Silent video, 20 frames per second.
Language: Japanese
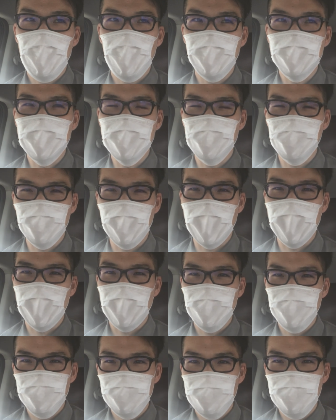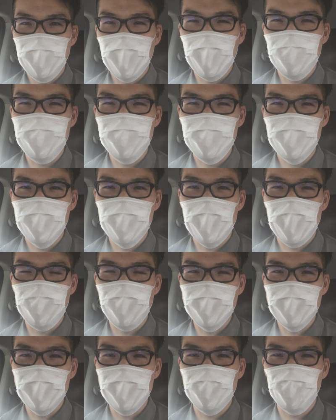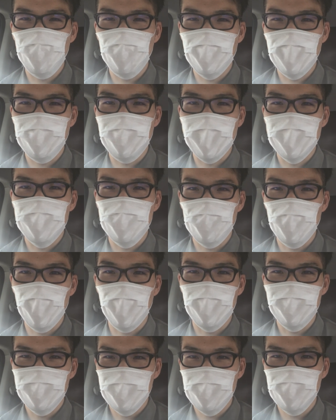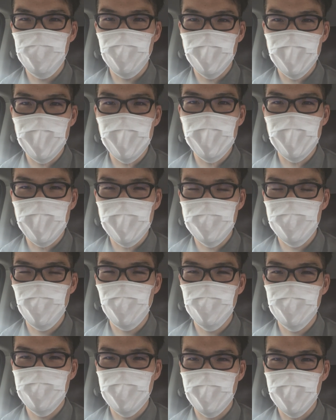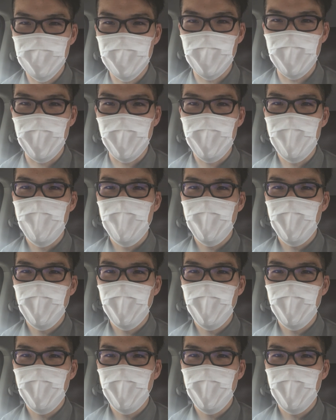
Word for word: 私はマーベル・シネマティック・ユニバースを全て鑑賞していて